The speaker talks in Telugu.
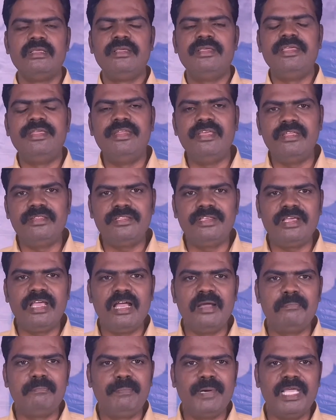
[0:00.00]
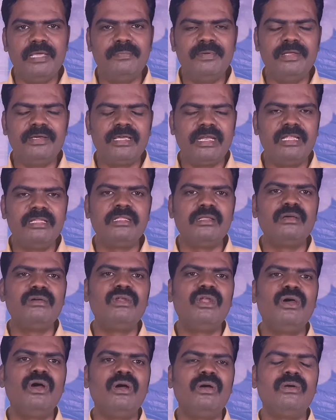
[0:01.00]
ఈ రీతిగా బైబిల్
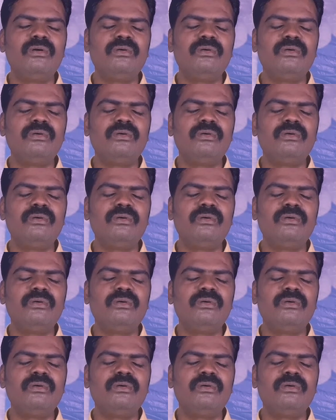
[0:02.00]
గ్రంథంలో